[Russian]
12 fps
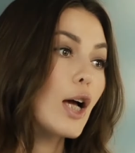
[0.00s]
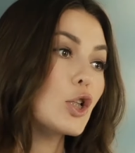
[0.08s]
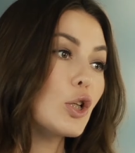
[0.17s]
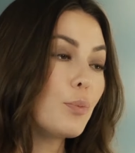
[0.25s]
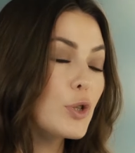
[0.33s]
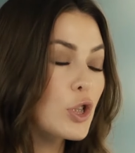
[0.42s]

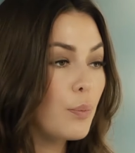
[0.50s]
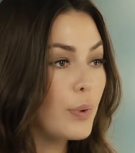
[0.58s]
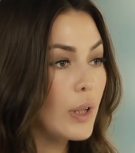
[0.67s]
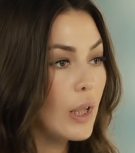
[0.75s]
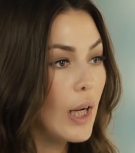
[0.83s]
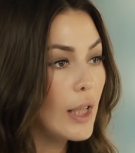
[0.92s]
Ошибочно
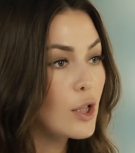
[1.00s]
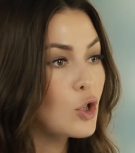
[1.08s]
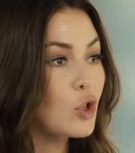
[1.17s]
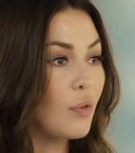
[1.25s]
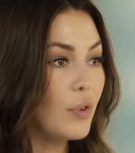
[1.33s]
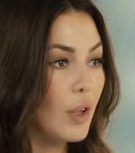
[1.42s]
полагать,
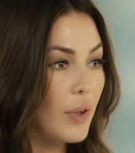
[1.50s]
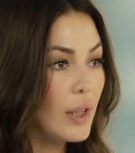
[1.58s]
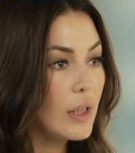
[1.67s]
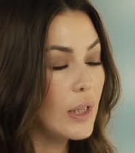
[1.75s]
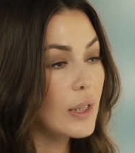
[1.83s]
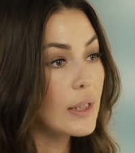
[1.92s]
что
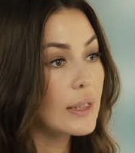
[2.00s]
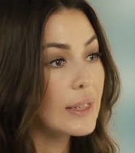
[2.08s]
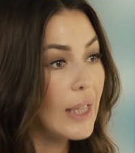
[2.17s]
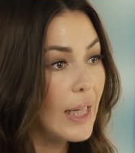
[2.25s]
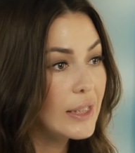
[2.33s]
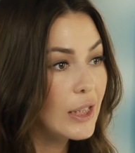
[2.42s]
виноваты
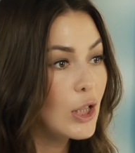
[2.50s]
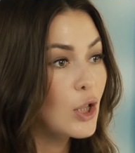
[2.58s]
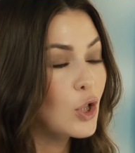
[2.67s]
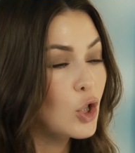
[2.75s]
садики и